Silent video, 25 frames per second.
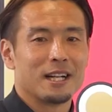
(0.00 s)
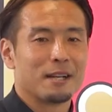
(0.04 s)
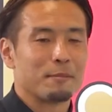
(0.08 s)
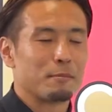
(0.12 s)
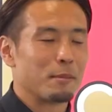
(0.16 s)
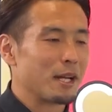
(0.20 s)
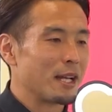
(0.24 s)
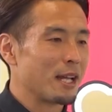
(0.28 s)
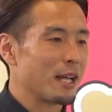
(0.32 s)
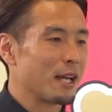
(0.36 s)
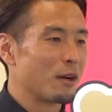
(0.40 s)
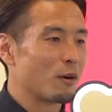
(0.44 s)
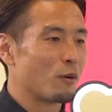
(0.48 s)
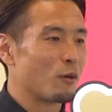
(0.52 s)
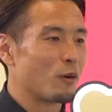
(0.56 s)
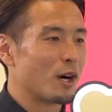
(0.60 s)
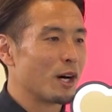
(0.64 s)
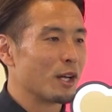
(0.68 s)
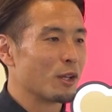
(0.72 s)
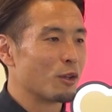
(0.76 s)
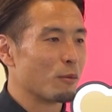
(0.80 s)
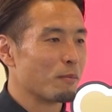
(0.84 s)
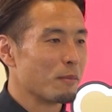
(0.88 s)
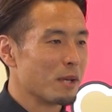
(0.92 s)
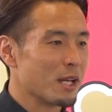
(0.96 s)

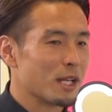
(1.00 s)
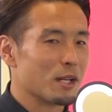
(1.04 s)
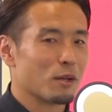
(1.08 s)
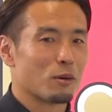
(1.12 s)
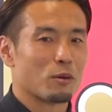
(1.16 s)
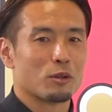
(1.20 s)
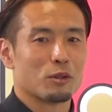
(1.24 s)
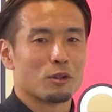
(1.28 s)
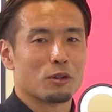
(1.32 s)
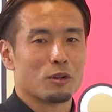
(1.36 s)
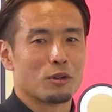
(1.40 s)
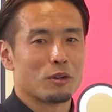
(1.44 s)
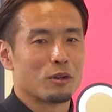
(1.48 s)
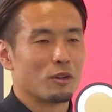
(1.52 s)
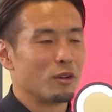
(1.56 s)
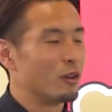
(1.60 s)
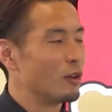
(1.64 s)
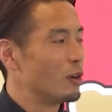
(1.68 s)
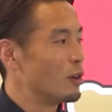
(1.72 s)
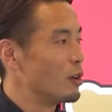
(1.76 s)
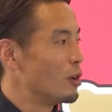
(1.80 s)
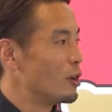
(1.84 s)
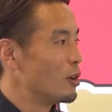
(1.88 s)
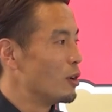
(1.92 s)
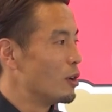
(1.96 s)
マネーフォワードミーのこと
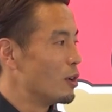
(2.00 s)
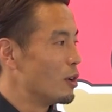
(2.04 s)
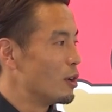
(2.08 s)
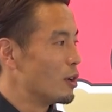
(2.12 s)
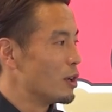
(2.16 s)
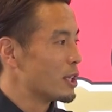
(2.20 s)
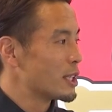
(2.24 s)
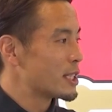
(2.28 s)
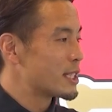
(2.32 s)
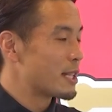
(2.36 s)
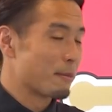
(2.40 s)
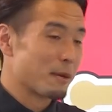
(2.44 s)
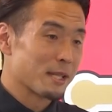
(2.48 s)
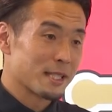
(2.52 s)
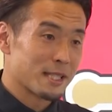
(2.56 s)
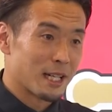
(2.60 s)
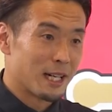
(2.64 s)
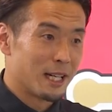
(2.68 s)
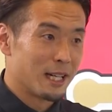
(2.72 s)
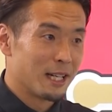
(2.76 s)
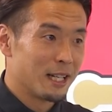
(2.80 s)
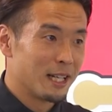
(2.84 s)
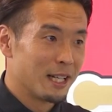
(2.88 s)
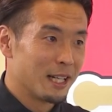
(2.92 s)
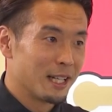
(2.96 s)
知ってます
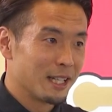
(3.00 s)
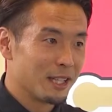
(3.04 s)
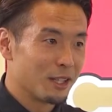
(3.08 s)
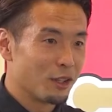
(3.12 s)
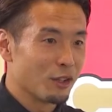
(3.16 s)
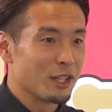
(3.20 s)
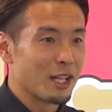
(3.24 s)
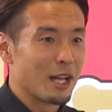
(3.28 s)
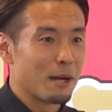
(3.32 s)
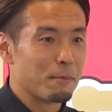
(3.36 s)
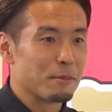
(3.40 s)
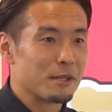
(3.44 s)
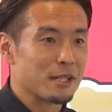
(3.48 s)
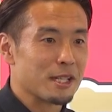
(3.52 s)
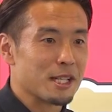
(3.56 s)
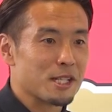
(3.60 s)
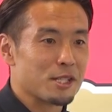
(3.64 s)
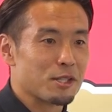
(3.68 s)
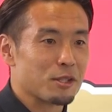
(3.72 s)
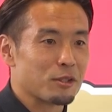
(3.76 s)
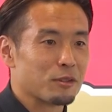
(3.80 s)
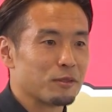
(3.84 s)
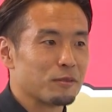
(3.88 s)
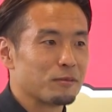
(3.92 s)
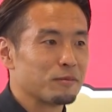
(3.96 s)
か？どんなアプリで
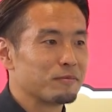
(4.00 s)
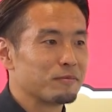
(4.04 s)
しょう？